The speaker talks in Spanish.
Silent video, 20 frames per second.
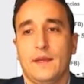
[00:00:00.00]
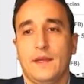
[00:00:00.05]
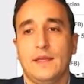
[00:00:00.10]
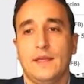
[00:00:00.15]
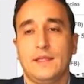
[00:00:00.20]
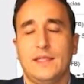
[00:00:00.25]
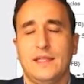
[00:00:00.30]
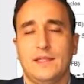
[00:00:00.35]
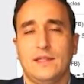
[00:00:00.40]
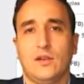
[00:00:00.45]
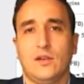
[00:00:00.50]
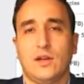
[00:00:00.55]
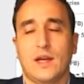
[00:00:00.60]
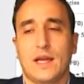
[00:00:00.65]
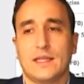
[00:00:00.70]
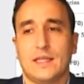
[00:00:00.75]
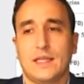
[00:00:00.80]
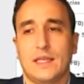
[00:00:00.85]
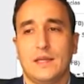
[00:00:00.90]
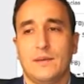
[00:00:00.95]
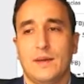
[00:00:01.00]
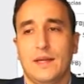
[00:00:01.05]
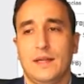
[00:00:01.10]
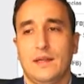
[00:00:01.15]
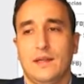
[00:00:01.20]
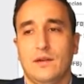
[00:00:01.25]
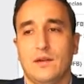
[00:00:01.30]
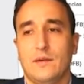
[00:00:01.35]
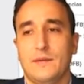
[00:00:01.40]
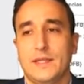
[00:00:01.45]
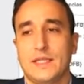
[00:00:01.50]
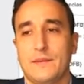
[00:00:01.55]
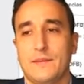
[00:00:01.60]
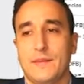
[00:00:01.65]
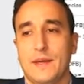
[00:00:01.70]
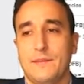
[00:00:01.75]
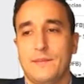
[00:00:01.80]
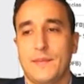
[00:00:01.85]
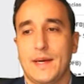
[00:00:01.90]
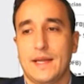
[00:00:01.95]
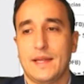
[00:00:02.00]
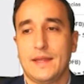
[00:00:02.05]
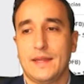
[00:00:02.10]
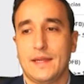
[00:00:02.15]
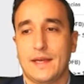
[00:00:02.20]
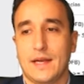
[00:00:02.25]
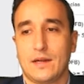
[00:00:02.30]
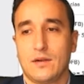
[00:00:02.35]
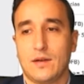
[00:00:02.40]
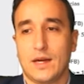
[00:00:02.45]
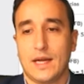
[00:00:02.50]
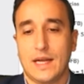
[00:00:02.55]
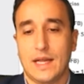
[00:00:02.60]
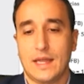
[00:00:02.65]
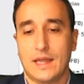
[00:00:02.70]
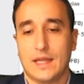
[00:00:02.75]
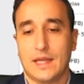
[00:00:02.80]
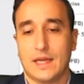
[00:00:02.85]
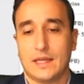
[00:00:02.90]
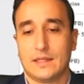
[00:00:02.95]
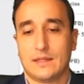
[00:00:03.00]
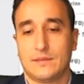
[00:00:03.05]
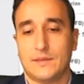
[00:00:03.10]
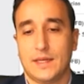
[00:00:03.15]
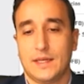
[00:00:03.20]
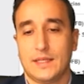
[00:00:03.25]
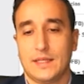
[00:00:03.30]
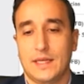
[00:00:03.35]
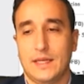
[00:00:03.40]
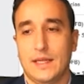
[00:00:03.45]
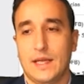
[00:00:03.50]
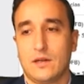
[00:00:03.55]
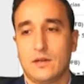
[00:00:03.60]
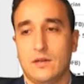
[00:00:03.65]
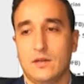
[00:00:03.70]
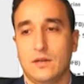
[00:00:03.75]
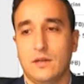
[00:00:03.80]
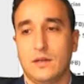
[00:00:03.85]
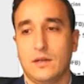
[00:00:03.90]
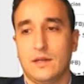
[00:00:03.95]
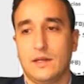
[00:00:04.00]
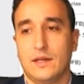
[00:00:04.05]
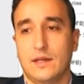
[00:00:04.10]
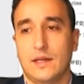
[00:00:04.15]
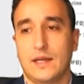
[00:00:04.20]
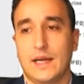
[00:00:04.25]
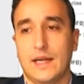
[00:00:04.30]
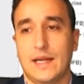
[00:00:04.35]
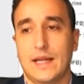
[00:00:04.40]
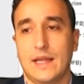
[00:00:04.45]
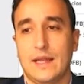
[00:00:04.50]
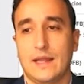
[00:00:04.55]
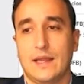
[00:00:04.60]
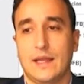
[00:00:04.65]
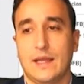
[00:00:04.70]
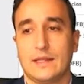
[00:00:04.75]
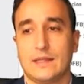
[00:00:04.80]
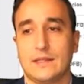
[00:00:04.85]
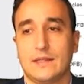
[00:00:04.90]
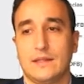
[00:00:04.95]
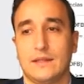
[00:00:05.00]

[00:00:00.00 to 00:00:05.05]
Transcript: Y si toca ese nivel, digo avísame para cerrar con ganancias, para salida con ganancias.